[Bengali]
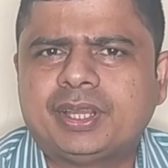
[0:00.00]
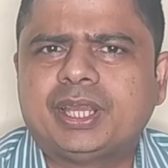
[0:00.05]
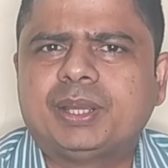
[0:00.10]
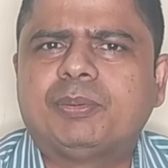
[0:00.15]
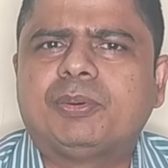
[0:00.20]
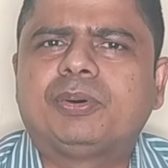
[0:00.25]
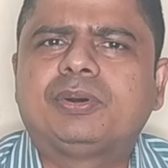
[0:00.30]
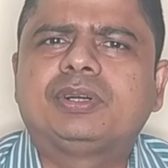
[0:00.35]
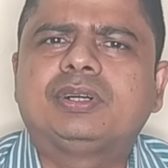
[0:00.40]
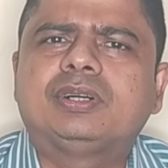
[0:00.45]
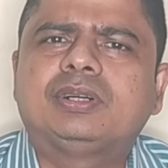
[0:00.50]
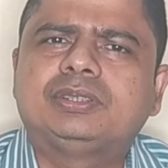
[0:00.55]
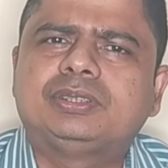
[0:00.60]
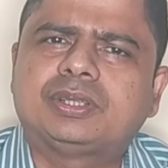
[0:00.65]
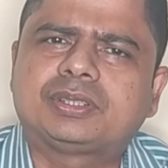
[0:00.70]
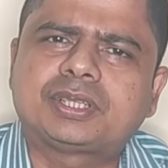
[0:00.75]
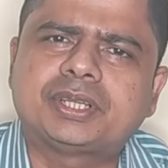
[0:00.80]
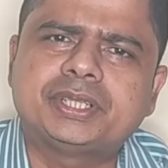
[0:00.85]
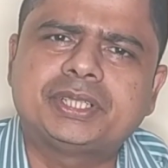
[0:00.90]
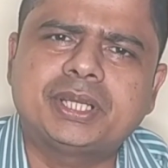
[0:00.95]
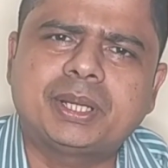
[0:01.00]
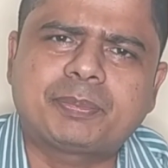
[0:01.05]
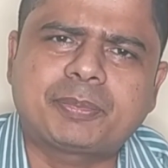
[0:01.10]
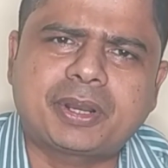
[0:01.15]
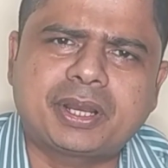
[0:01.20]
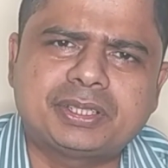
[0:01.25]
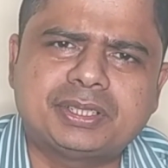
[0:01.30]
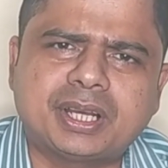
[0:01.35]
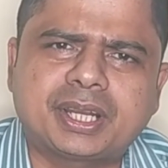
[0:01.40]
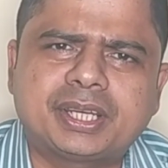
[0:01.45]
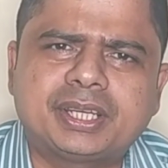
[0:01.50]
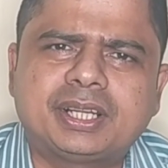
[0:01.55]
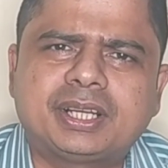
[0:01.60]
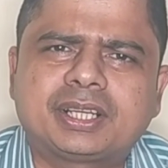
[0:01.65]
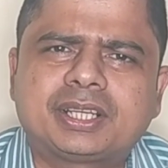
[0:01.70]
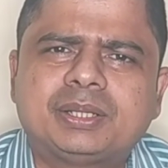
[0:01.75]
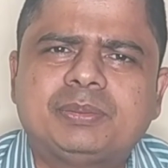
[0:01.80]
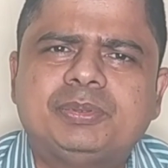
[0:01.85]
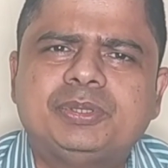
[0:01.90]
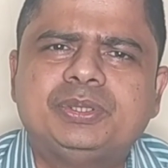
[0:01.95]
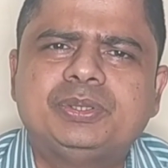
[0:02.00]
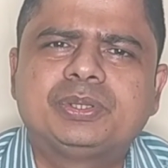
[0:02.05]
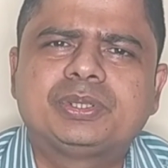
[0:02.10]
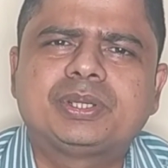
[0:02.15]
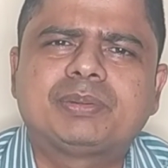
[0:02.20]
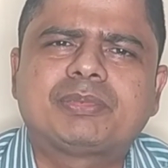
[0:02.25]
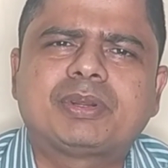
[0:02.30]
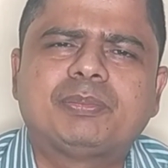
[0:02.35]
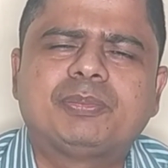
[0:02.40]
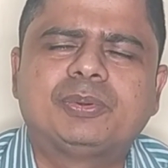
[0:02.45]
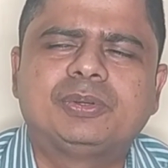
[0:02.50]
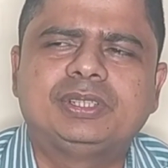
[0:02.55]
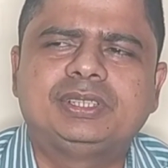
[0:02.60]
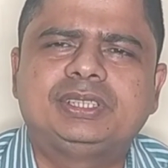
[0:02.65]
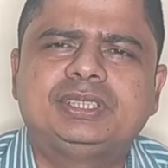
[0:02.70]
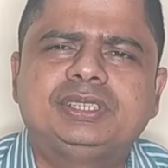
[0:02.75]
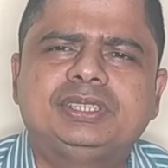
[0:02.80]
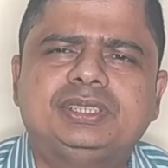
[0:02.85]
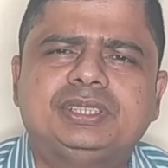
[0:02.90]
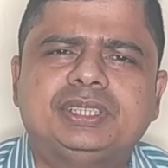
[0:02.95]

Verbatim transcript: এবং যথারীতি আপনারা জানেন আগের ভিডিওতে আমরা বলেছি